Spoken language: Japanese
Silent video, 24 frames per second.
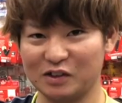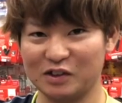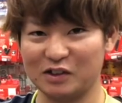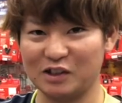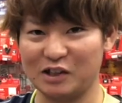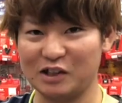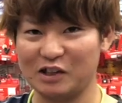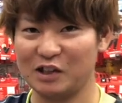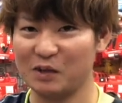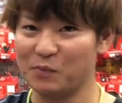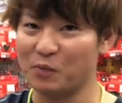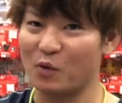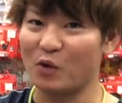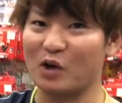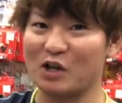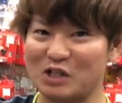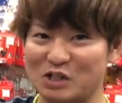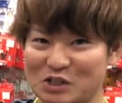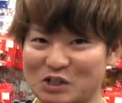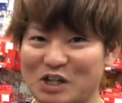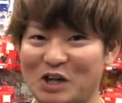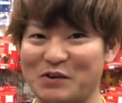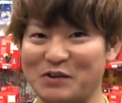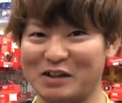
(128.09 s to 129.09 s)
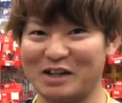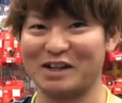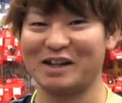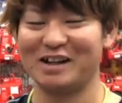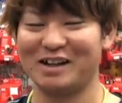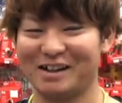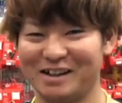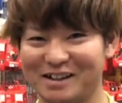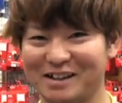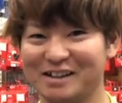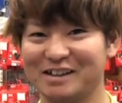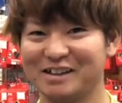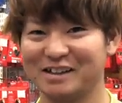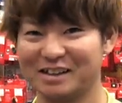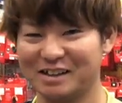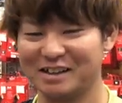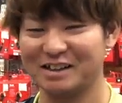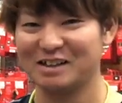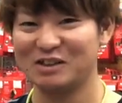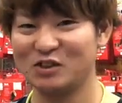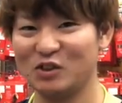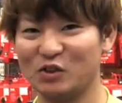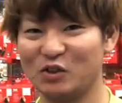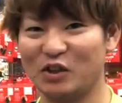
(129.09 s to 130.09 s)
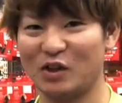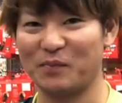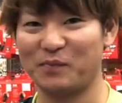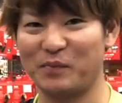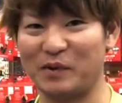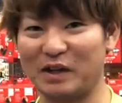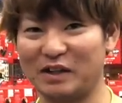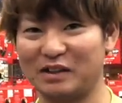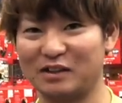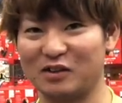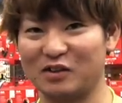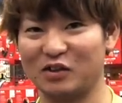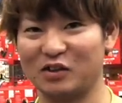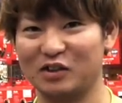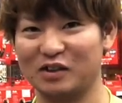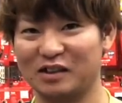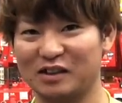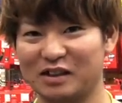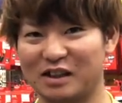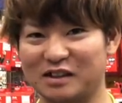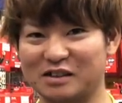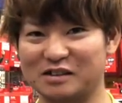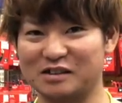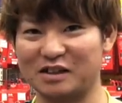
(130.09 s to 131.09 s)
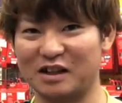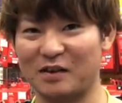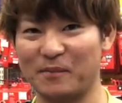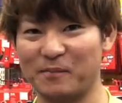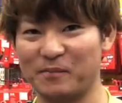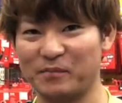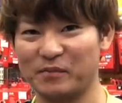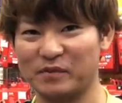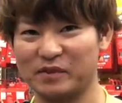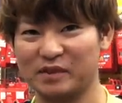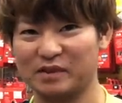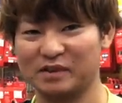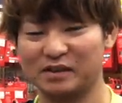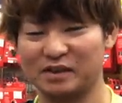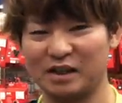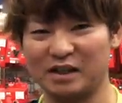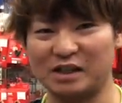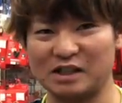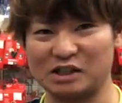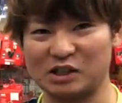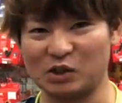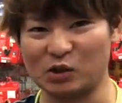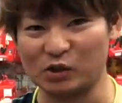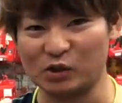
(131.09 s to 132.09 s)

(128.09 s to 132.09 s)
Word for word: てもおかしくないみたいなマジかちょっとやっぱり手のなんですかテニスの